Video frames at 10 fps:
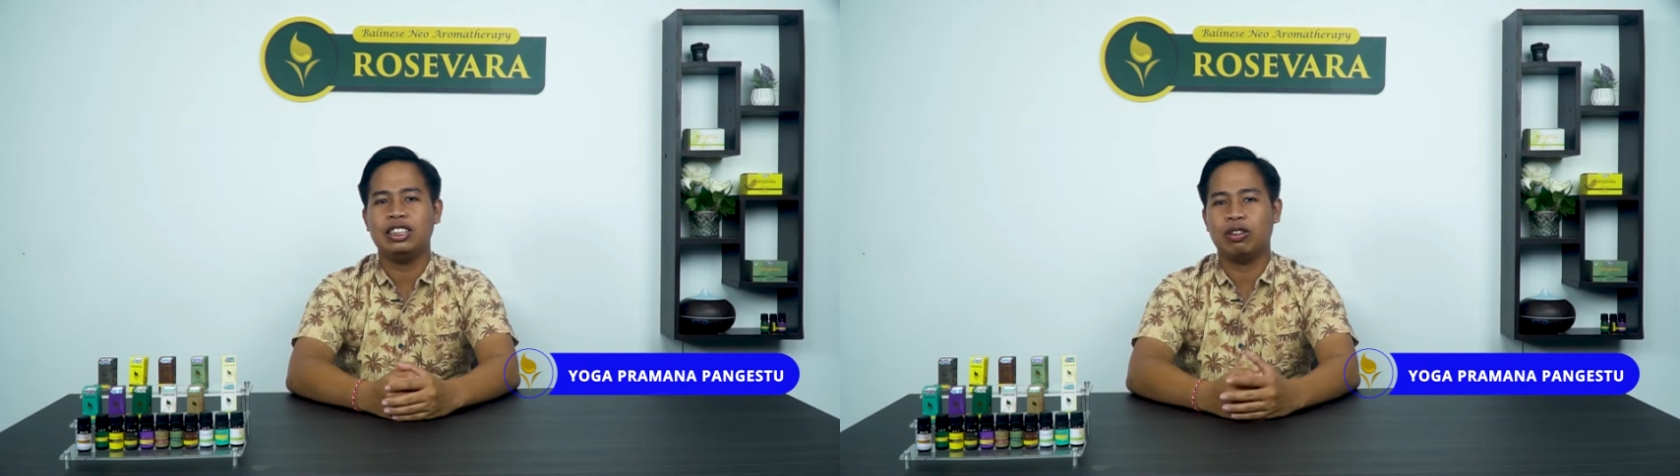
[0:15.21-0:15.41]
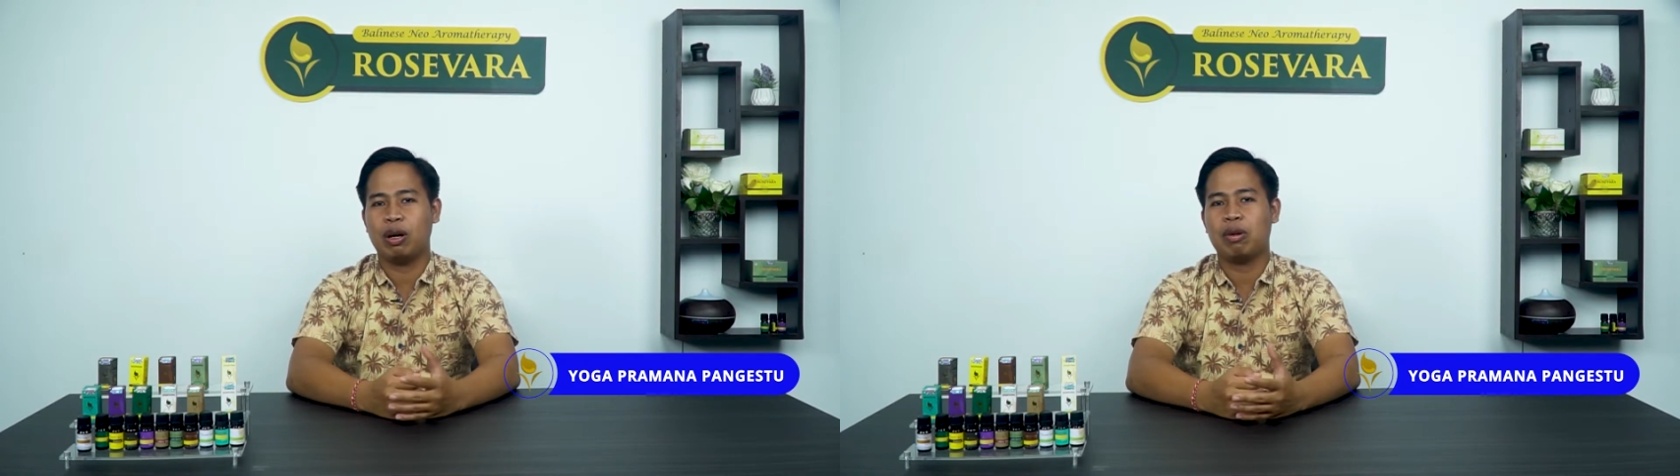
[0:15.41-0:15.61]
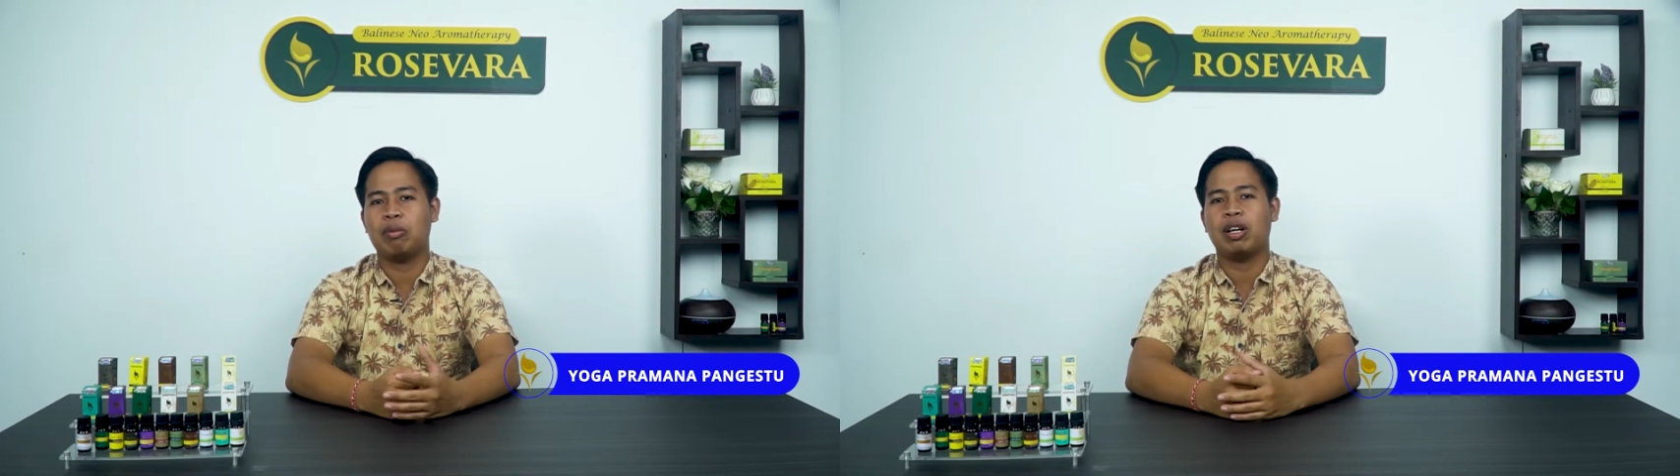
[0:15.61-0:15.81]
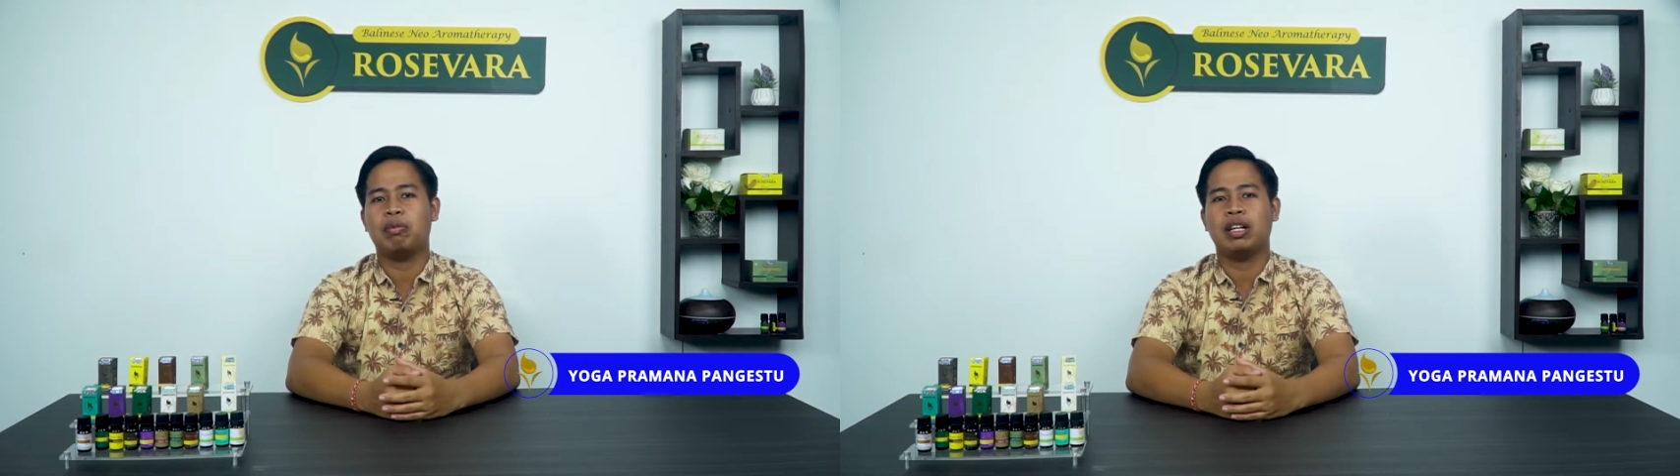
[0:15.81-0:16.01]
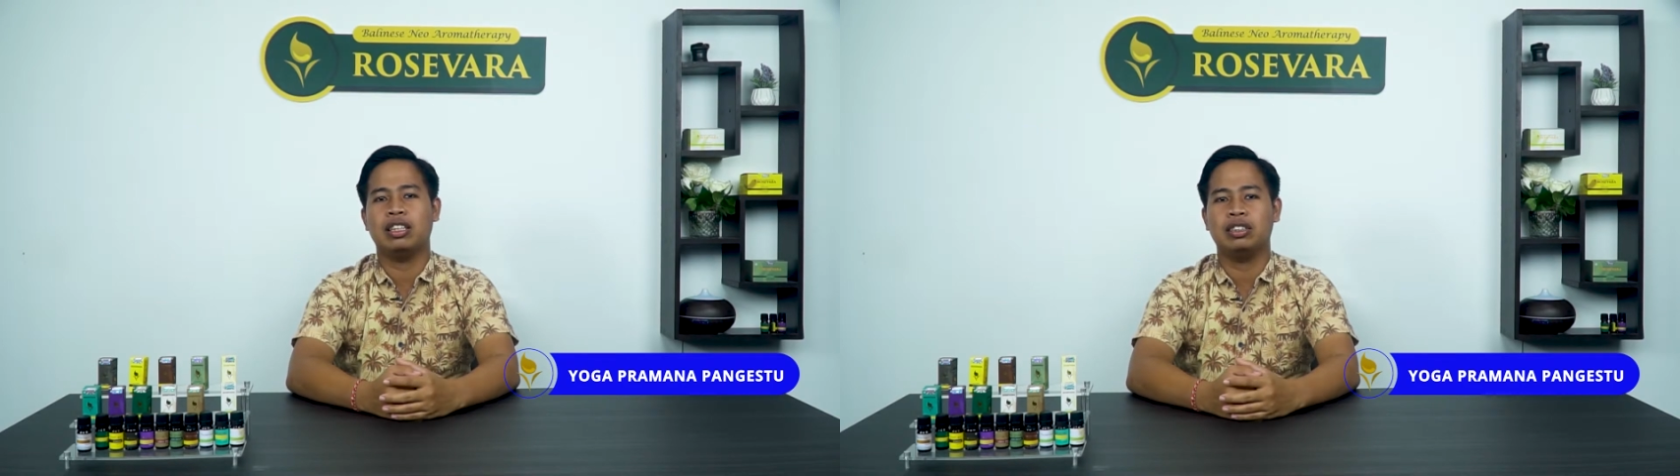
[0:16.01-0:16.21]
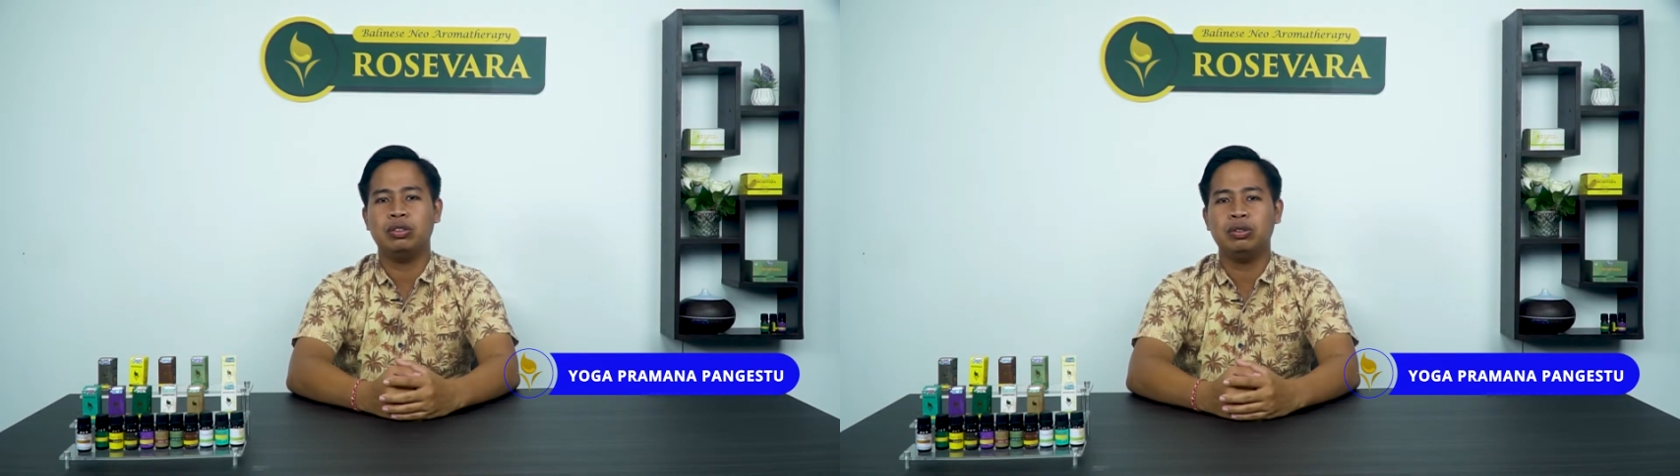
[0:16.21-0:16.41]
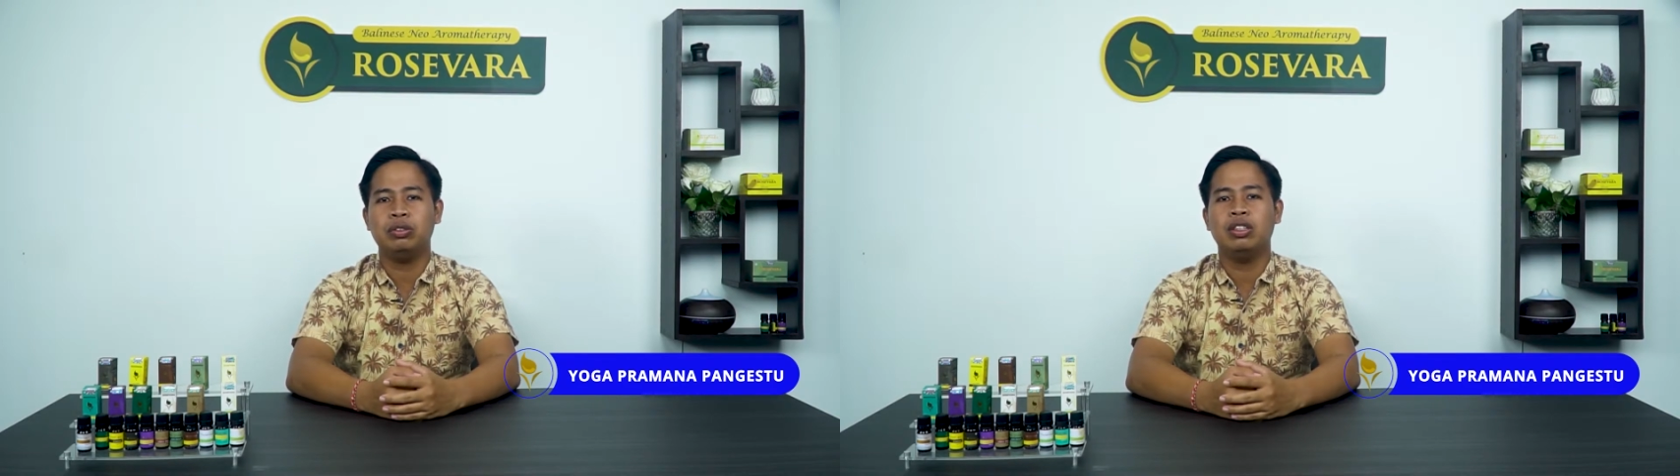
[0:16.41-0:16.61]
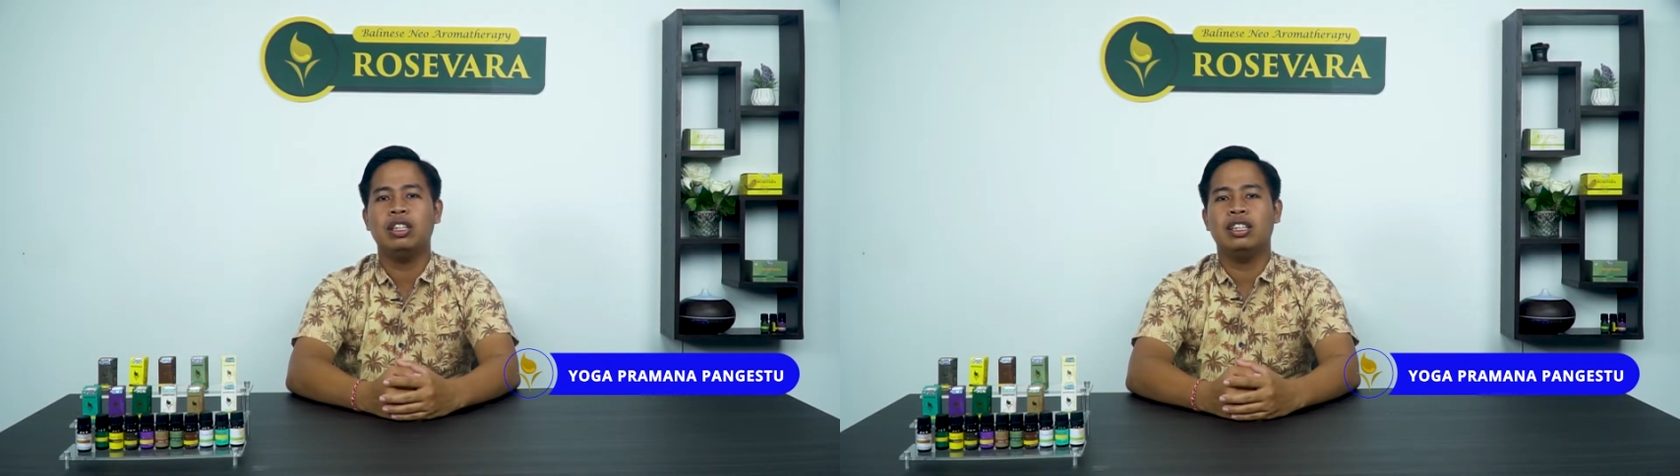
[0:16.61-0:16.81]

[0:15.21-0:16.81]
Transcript: Yoga Pramana Pangestu,